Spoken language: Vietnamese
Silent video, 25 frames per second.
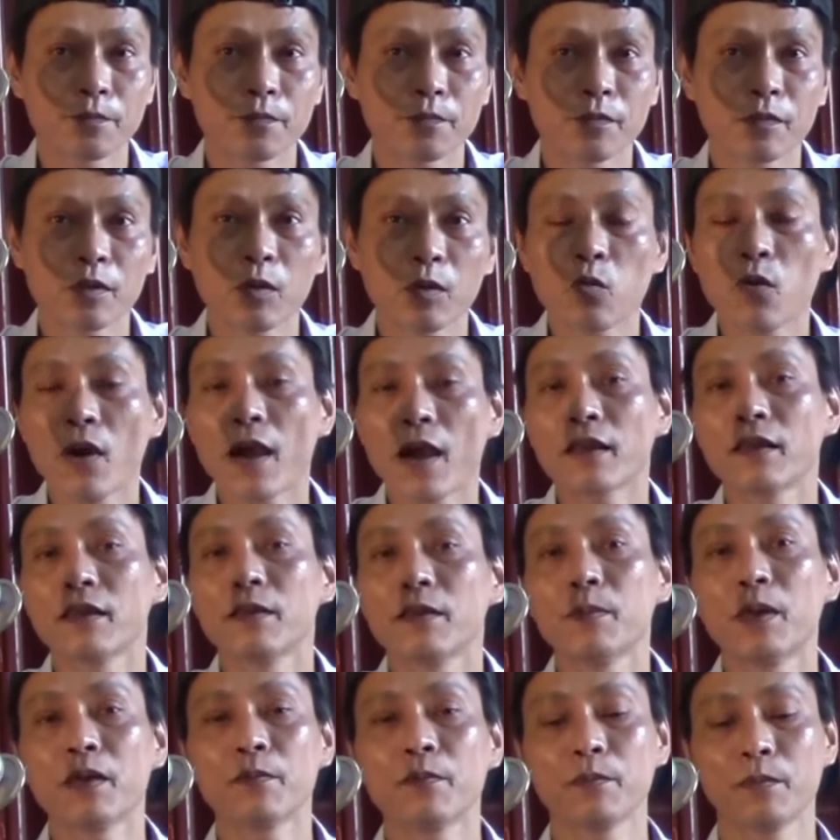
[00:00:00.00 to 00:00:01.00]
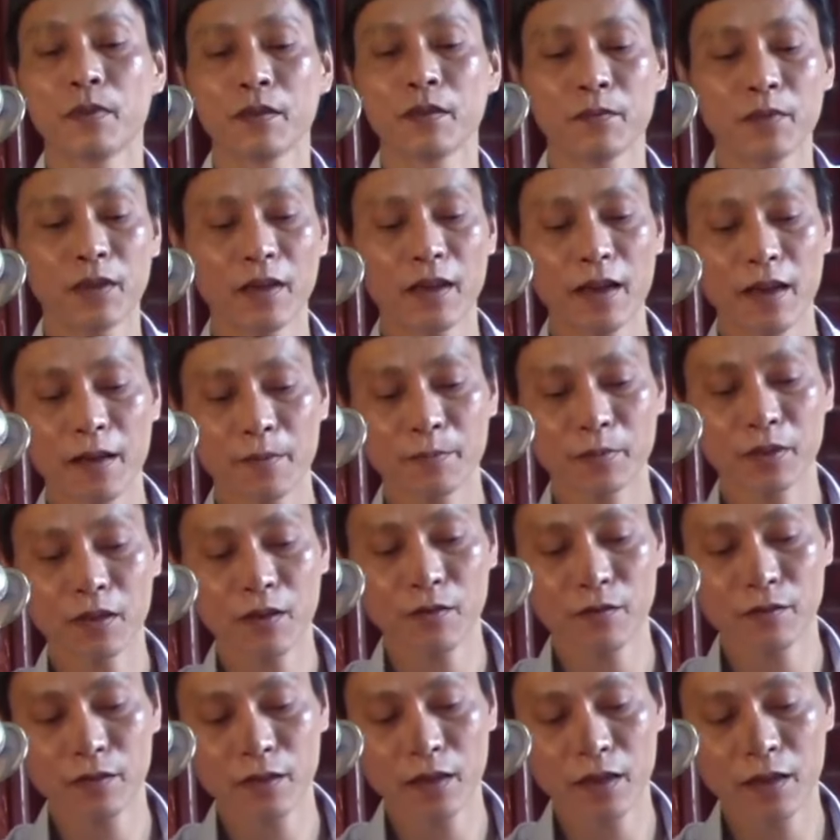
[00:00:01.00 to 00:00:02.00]
Hôm qua thì mình mới làm
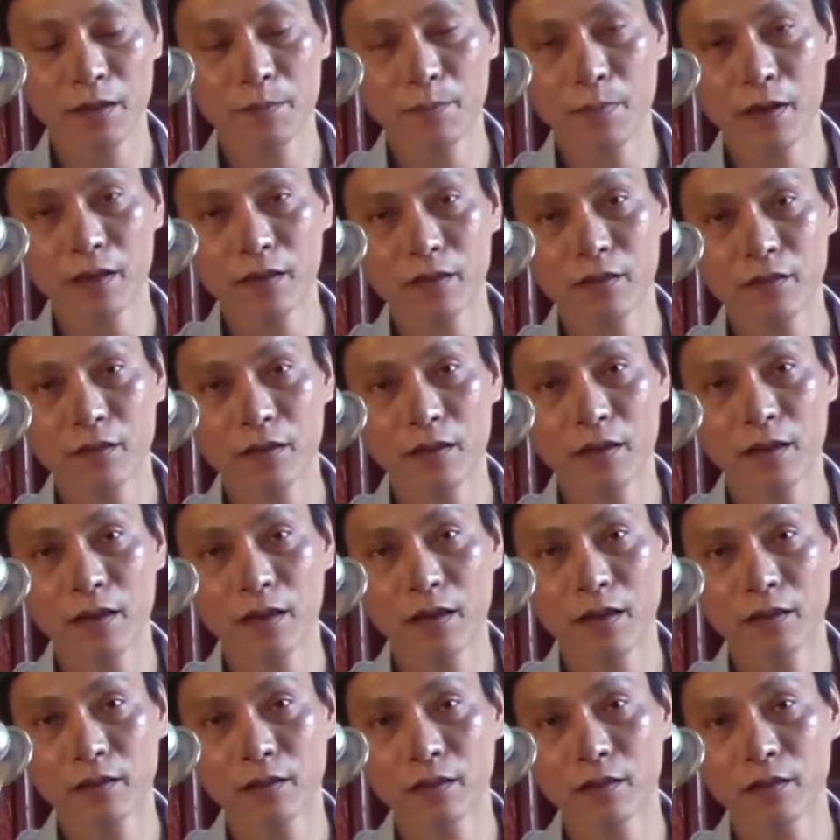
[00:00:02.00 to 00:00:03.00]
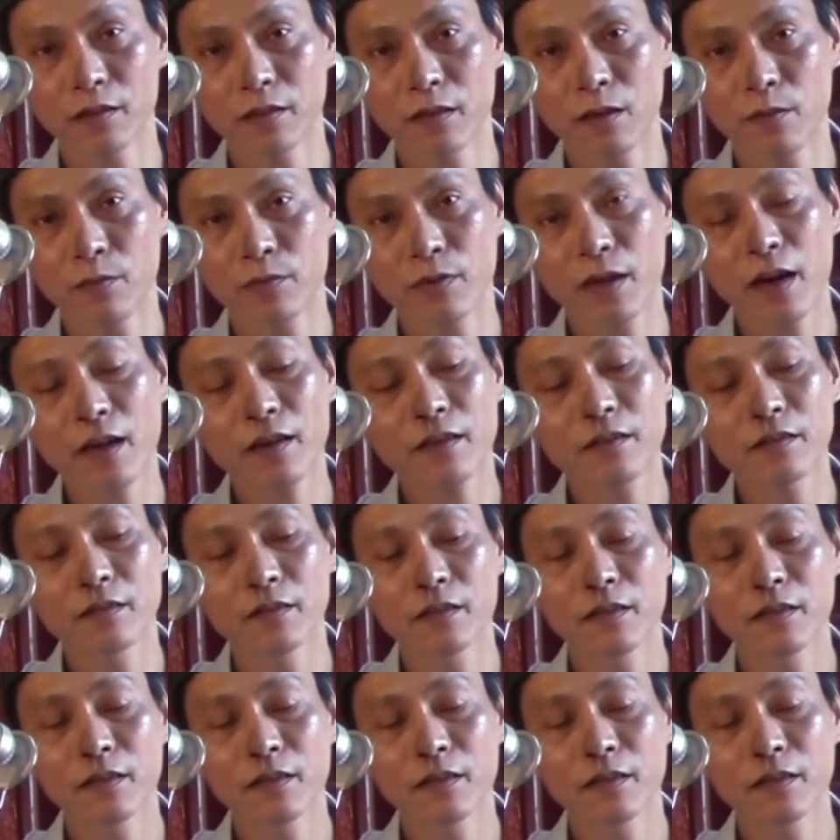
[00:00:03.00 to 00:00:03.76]
xong cái mạch gọi là tự động ngắt,